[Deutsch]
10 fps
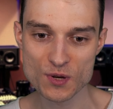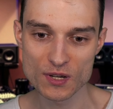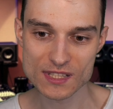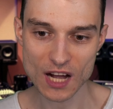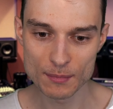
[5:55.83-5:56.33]

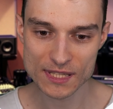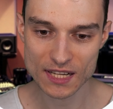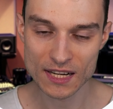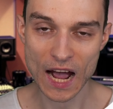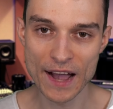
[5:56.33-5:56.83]
könnt damit
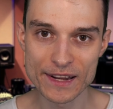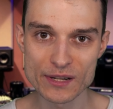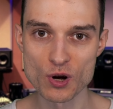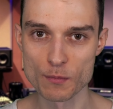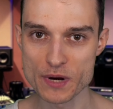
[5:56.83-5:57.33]
dann
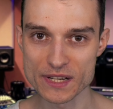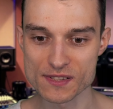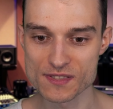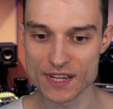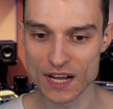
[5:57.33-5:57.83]
ein
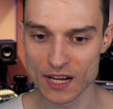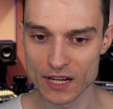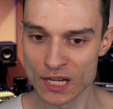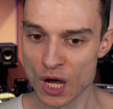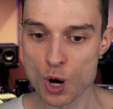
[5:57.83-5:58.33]
komplettes Jahr
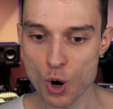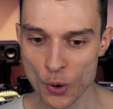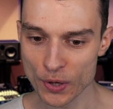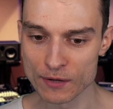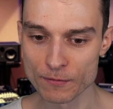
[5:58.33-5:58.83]
lang
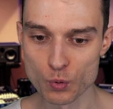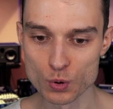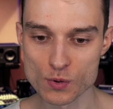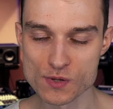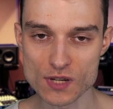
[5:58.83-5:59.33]
eure
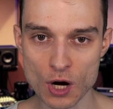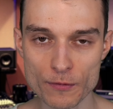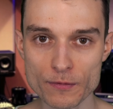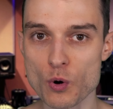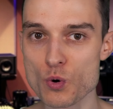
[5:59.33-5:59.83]
Fotos
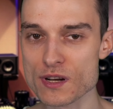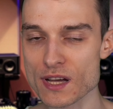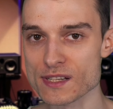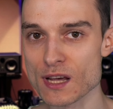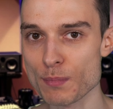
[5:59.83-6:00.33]
auf
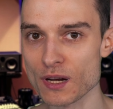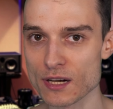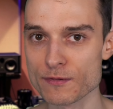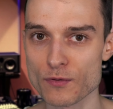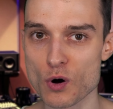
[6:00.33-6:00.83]
hunderte
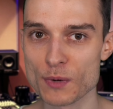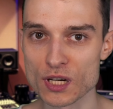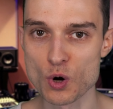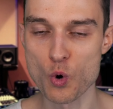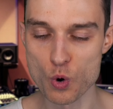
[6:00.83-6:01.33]

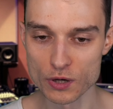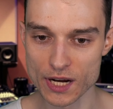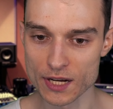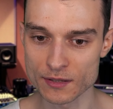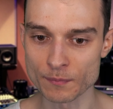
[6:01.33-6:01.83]
Plattformen
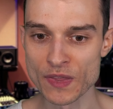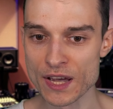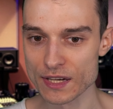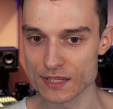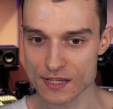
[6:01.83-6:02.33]
hochladen.
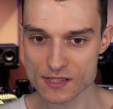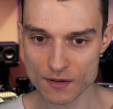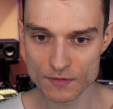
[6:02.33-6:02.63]
Hier sehen